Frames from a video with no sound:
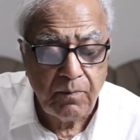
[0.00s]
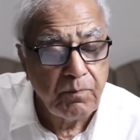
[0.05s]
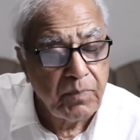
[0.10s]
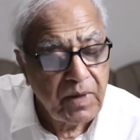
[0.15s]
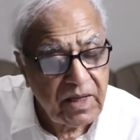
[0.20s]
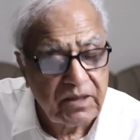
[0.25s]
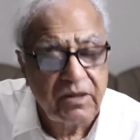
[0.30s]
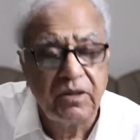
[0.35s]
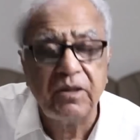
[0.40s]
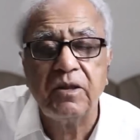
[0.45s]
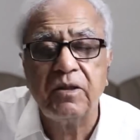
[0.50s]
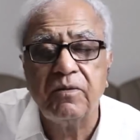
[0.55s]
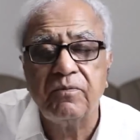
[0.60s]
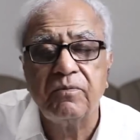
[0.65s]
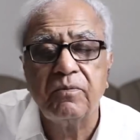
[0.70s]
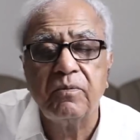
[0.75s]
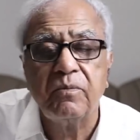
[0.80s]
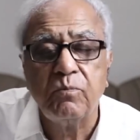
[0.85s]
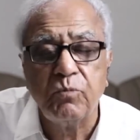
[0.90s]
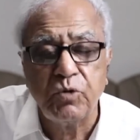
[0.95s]
पॉजिटिव
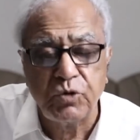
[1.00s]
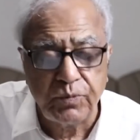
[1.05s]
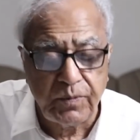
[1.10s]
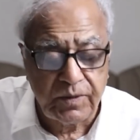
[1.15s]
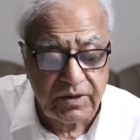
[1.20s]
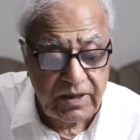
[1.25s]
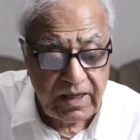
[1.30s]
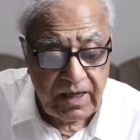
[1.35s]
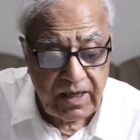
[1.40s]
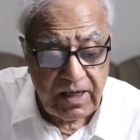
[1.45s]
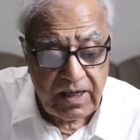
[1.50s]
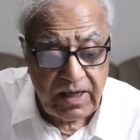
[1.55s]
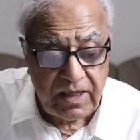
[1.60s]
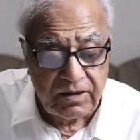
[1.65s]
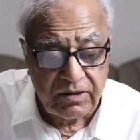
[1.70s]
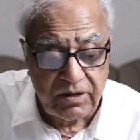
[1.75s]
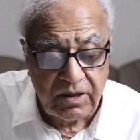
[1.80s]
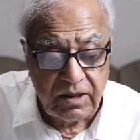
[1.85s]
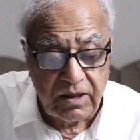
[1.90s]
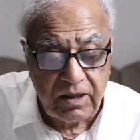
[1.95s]
मुस्बत ख्याल
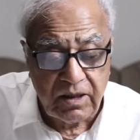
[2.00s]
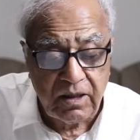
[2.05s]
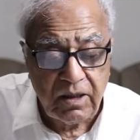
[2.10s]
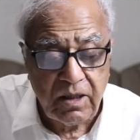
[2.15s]
की